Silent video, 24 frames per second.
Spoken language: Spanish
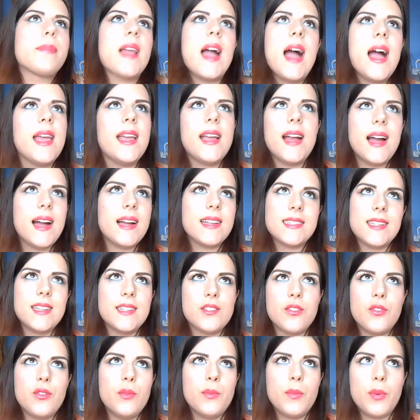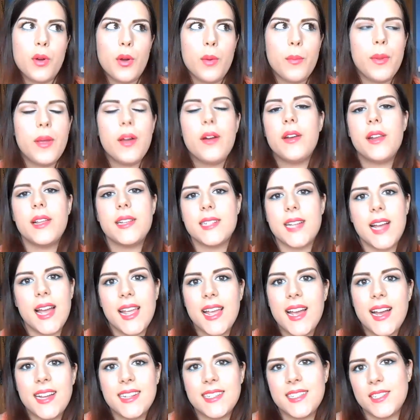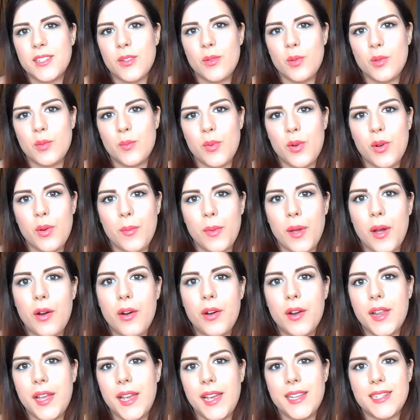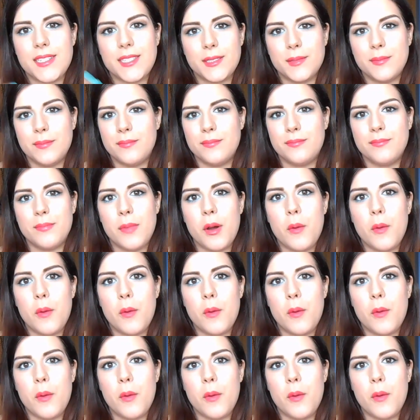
Hay cajas que son un poco peores, hay cajas que son un poco mejores, mm,